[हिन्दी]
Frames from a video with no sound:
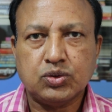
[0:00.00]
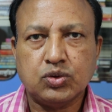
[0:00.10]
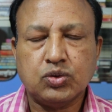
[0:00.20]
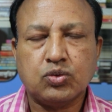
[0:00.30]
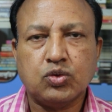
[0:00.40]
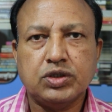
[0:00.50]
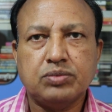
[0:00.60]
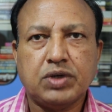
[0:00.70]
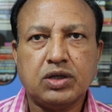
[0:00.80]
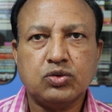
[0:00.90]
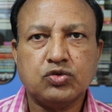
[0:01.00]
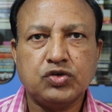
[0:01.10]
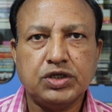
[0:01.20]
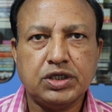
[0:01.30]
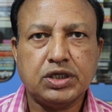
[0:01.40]
तो कोई मान लो
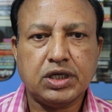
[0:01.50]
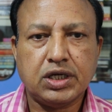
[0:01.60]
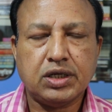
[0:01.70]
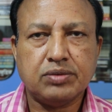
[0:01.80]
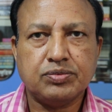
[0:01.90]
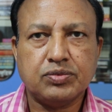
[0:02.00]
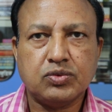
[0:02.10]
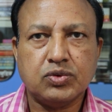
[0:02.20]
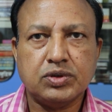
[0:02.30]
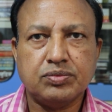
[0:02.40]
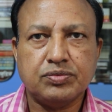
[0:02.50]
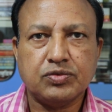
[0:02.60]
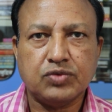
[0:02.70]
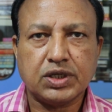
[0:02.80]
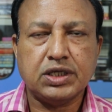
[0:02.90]
सी है कोई
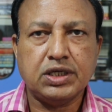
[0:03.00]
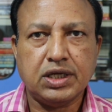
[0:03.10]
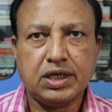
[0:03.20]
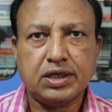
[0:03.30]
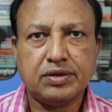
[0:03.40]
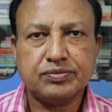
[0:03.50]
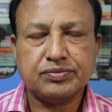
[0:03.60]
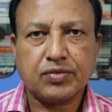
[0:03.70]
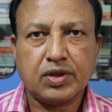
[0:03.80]
वकील हैं